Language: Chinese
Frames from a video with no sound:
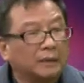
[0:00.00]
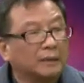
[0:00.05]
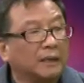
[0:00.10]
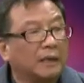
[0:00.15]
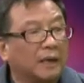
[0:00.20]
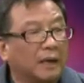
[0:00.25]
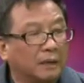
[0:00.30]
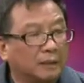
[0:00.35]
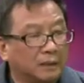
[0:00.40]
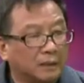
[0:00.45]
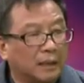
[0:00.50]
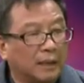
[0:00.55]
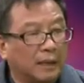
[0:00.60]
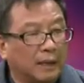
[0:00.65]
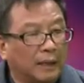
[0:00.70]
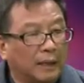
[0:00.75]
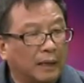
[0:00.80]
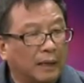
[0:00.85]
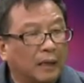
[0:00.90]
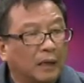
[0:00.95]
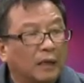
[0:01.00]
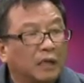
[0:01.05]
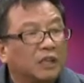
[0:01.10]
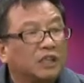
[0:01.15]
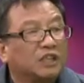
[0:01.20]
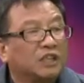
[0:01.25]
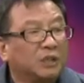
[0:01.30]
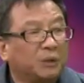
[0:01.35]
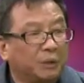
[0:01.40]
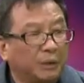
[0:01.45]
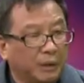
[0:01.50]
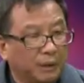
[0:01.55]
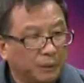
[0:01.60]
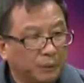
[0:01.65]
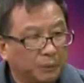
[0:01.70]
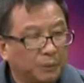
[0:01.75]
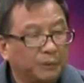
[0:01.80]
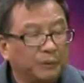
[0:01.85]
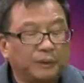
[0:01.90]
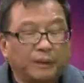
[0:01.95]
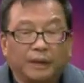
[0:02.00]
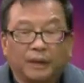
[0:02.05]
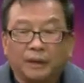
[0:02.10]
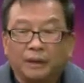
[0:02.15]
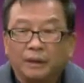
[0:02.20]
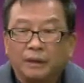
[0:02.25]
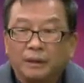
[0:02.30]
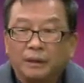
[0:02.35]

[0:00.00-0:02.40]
着粮食来了，支援了困难，